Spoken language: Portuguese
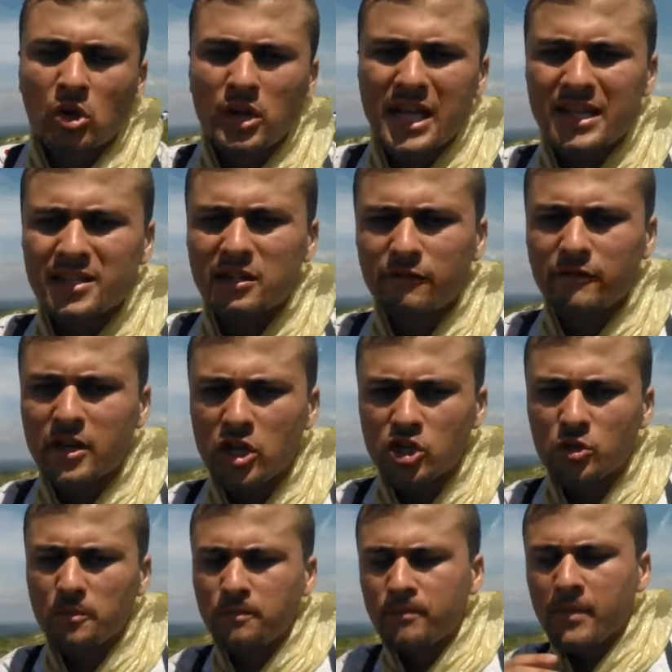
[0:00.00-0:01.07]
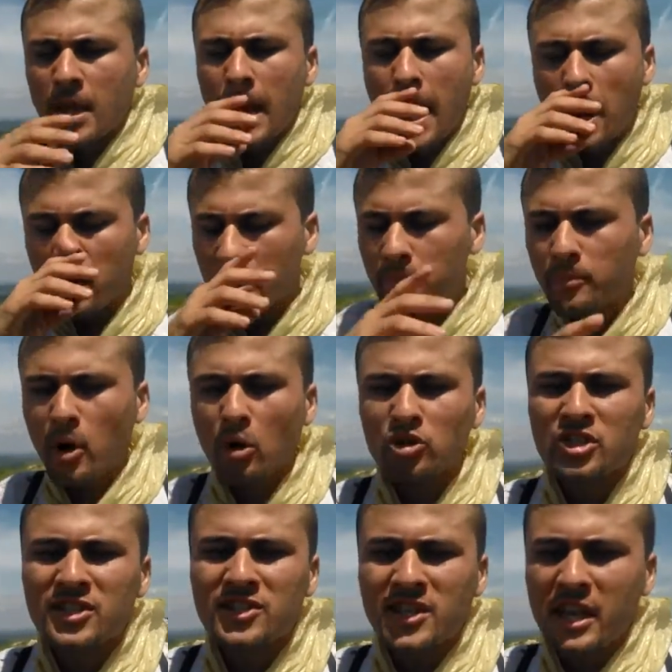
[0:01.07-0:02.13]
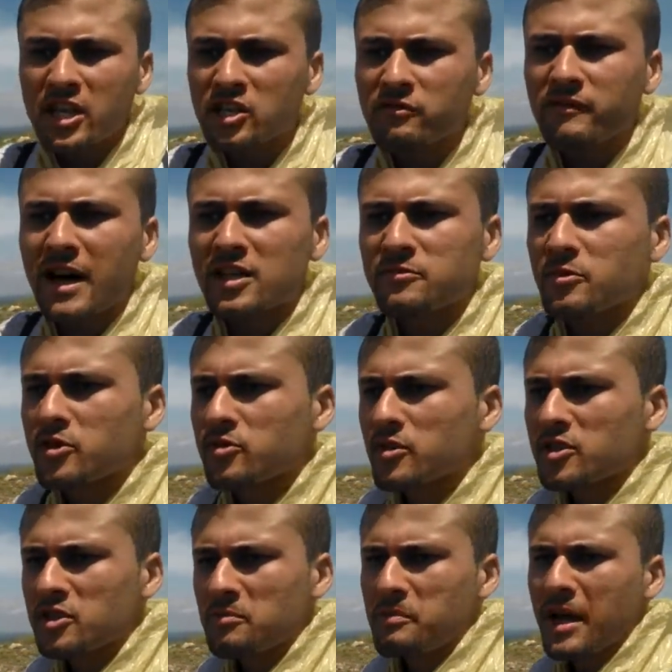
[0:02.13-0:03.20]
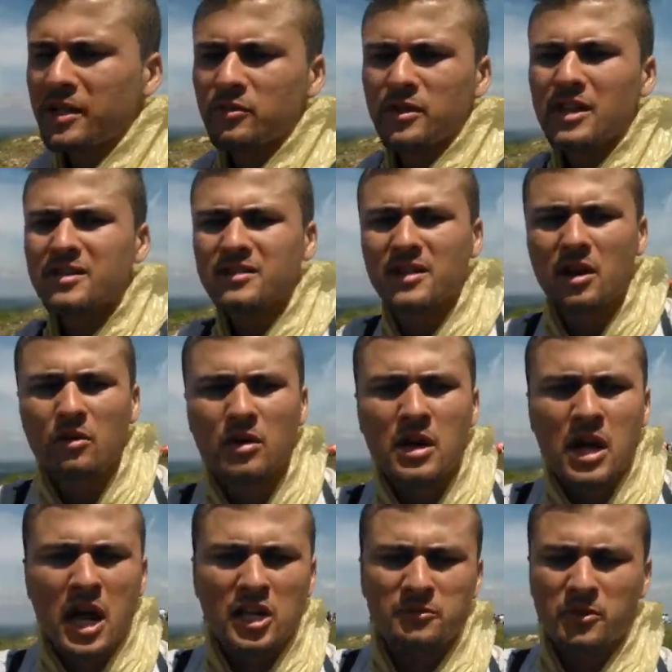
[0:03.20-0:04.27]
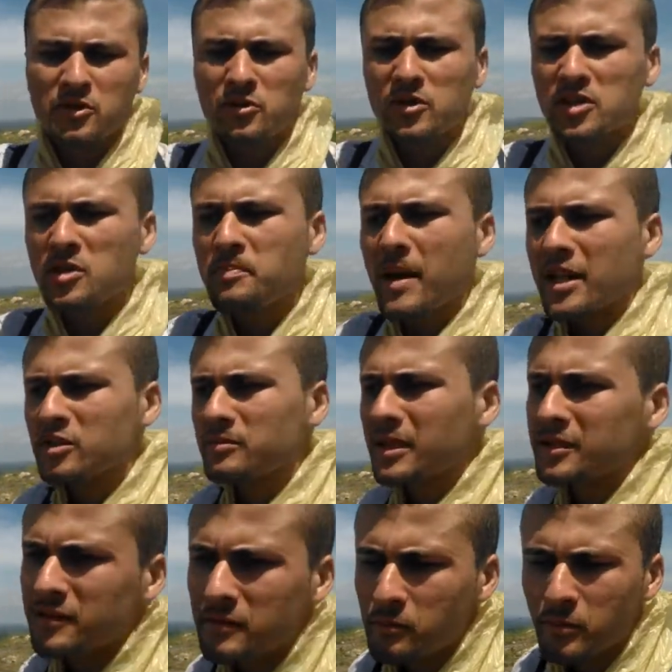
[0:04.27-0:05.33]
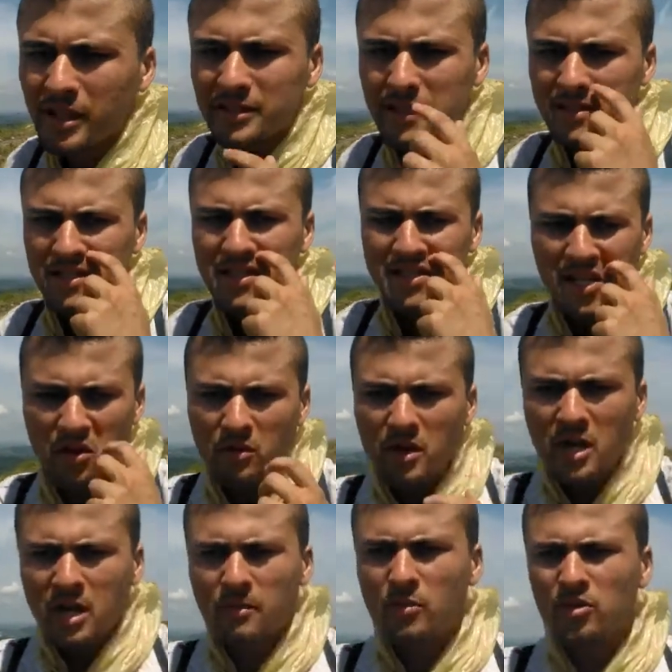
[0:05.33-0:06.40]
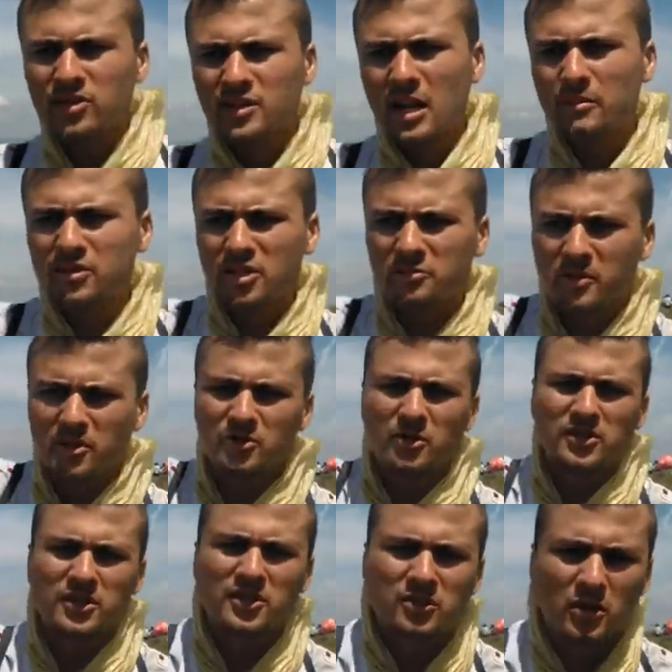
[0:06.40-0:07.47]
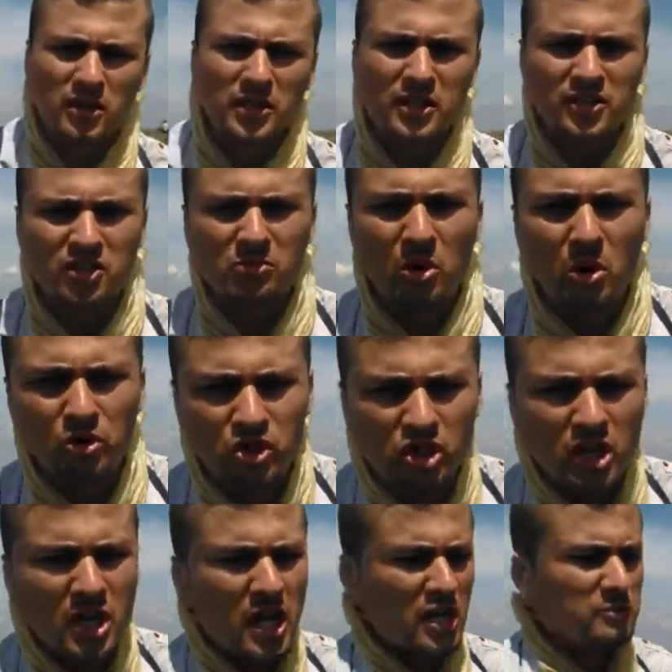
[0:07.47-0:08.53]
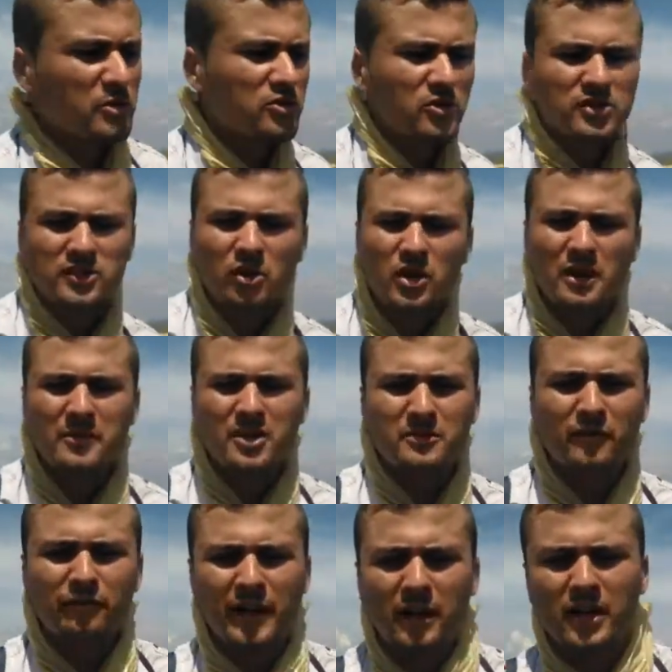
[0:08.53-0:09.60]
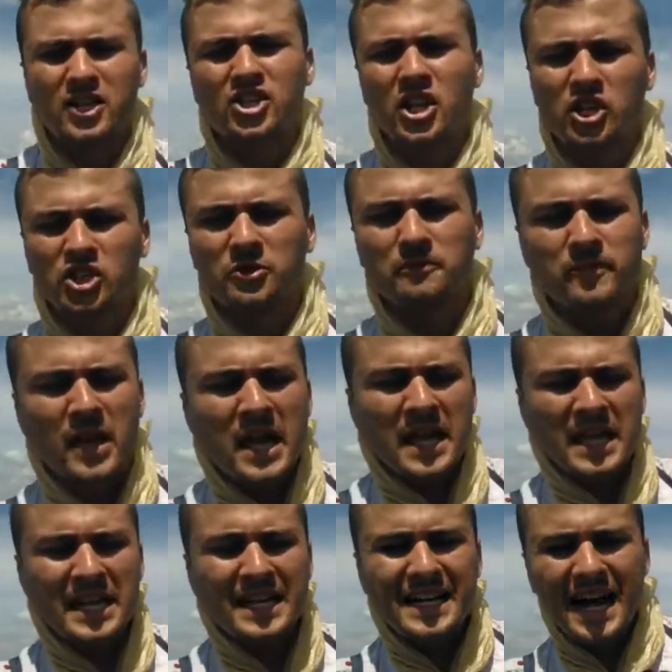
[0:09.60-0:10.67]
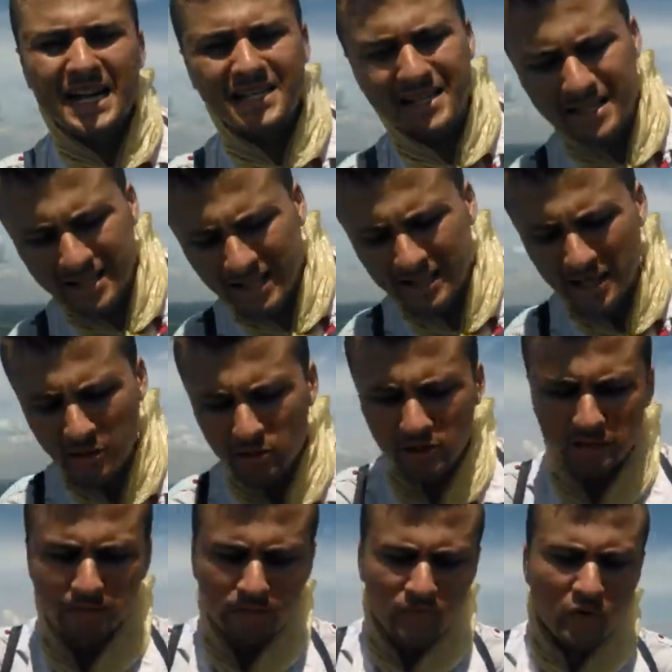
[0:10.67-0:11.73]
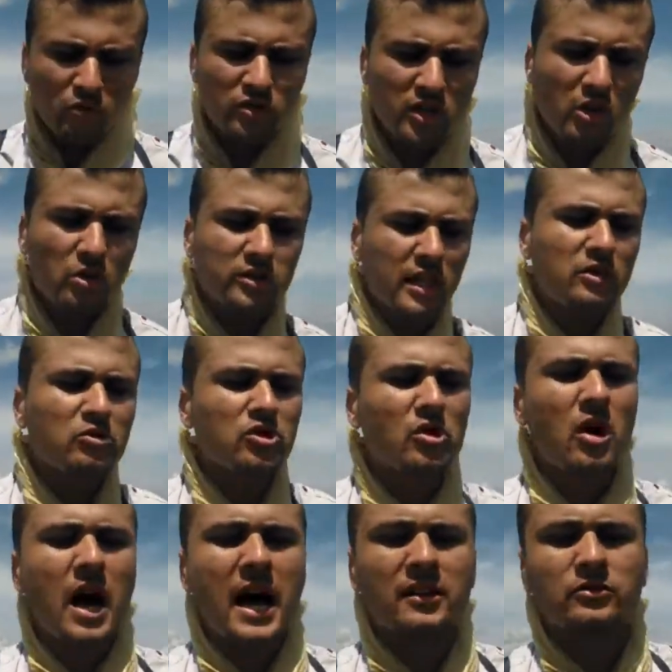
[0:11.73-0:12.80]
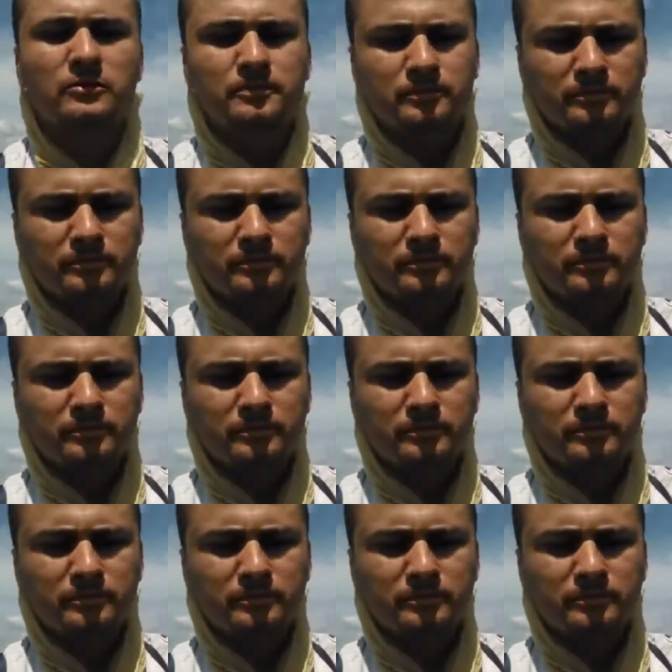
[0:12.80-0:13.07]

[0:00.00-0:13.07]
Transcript: que esse vídeo era em prol de incentivar as pessoas que pedem oração, as pessoas que pedem uma, uma intercessão, e mostramos as pessoas que estão aqui neste monte, as pessoas que estão na mesma fé que a gente. E graças a Deus, o Senhor tem nos honrado